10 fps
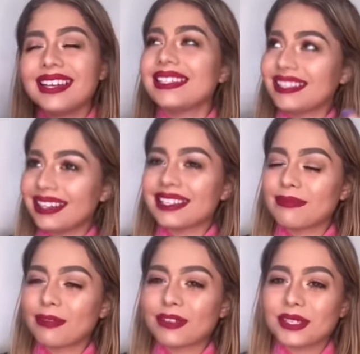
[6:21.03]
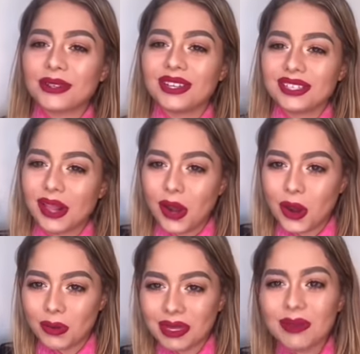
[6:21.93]
Y si tenés imperfecciones,
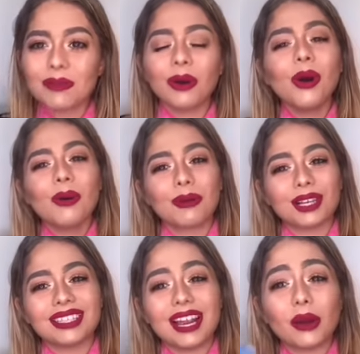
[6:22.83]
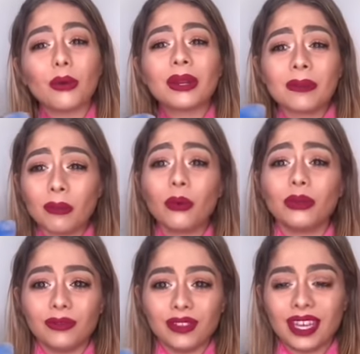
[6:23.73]
lo mismo, porque te las cubre
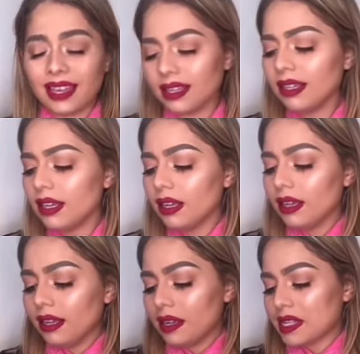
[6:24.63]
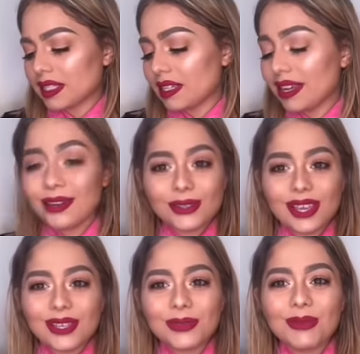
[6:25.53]
muy bien. Así que no
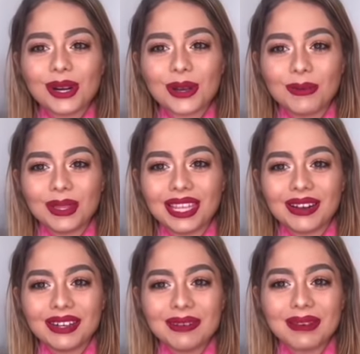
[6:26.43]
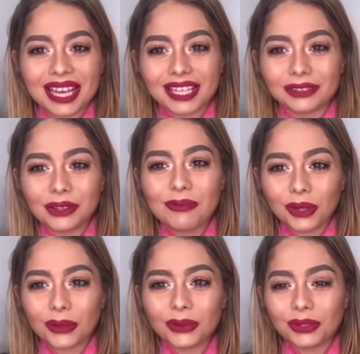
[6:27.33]
sé, súper recomendable, me encantó el
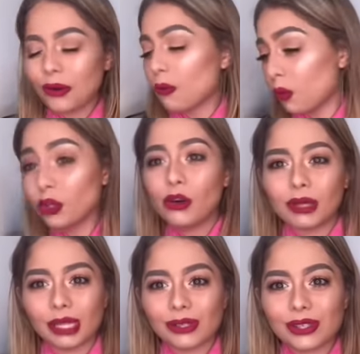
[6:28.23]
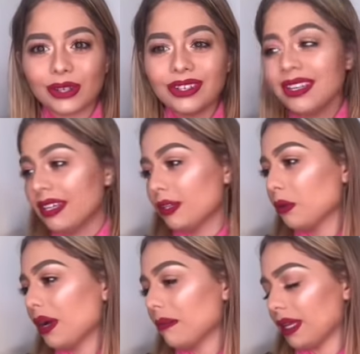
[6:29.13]
producto, muy novedoso.
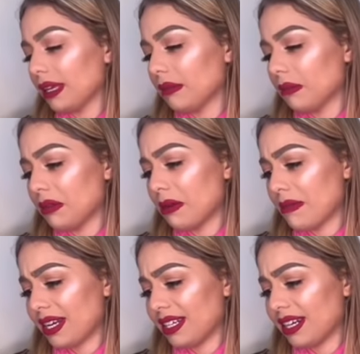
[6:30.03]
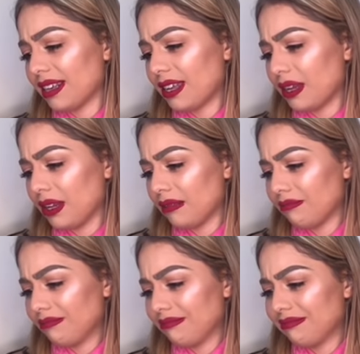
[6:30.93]
Nunca me, me iba a imaginar que,
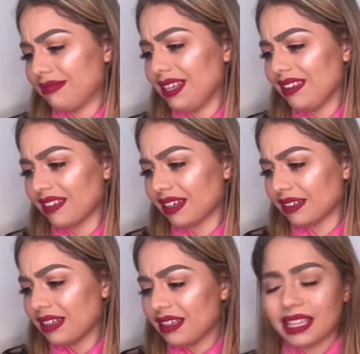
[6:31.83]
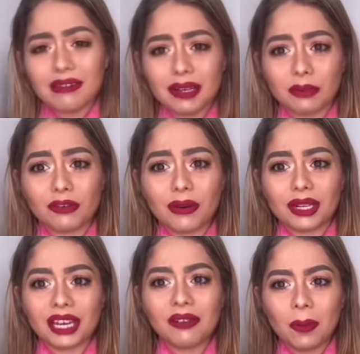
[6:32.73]
nada, que iban a poder
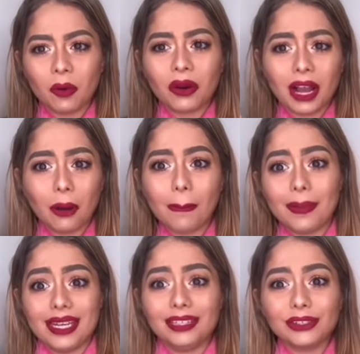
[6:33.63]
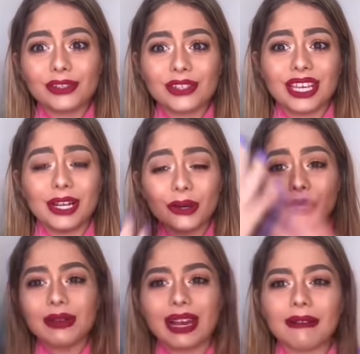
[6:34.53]
fabricar una esponja con pelitos y que
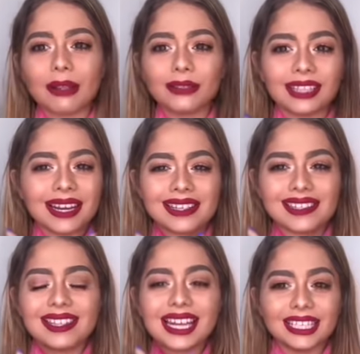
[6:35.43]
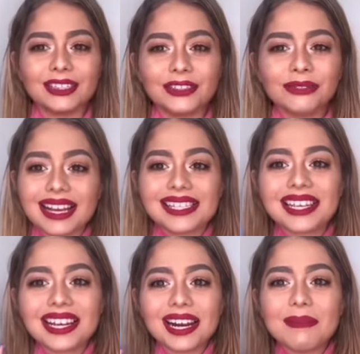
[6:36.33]
logre un acabado tan así, tan lindo.
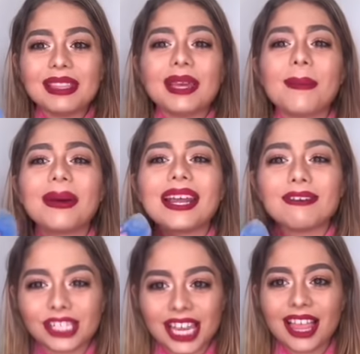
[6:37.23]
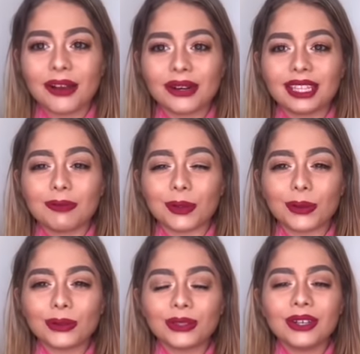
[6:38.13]
Así que realmente maravillada con este
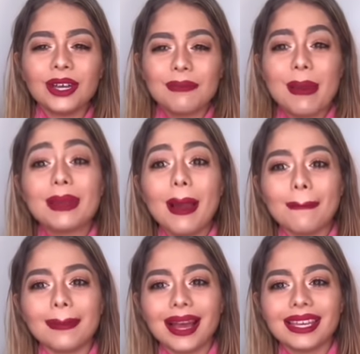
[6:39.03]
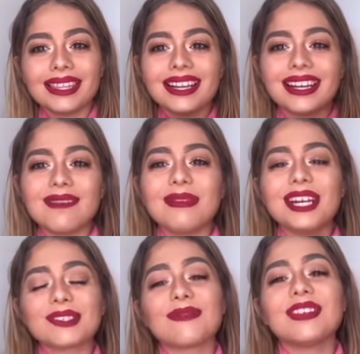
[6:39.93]
producto. Mi amiga Mai del canal
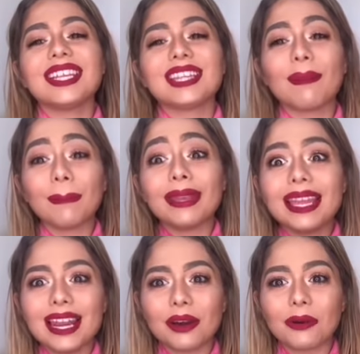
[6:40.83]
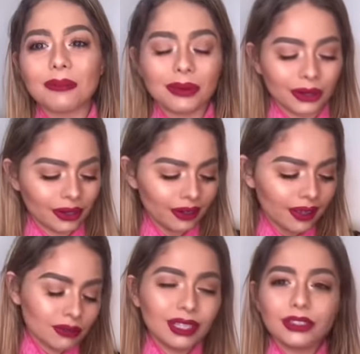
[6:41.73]
Mayra Sofía también la compró.
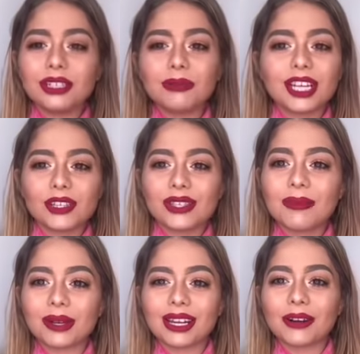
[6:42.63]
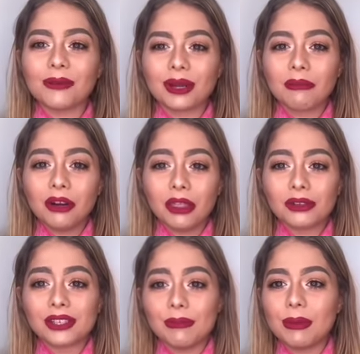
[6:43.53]
Es una historia muy graciosa porque la compramos las
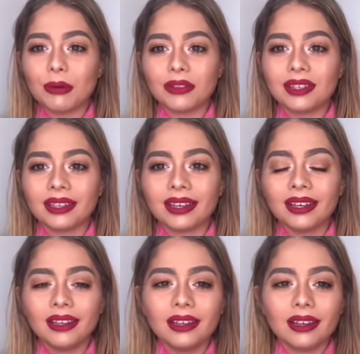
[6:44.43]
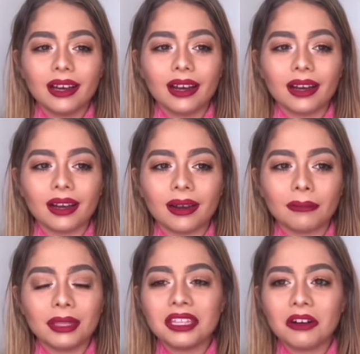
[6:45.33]
dos el mismo día, a
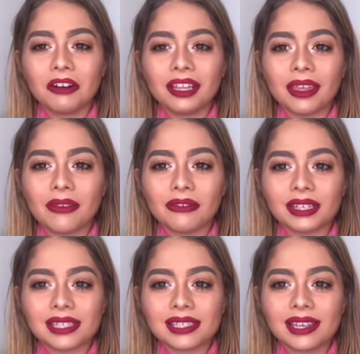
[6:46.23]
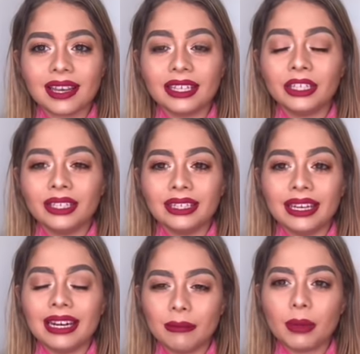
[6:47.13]
media hora de diferencia y
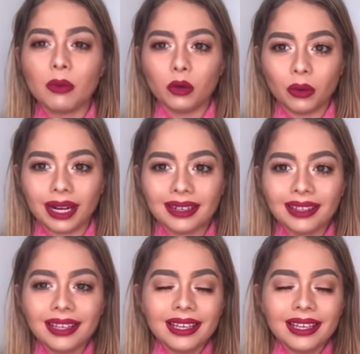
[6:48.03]
en el mismo lugar.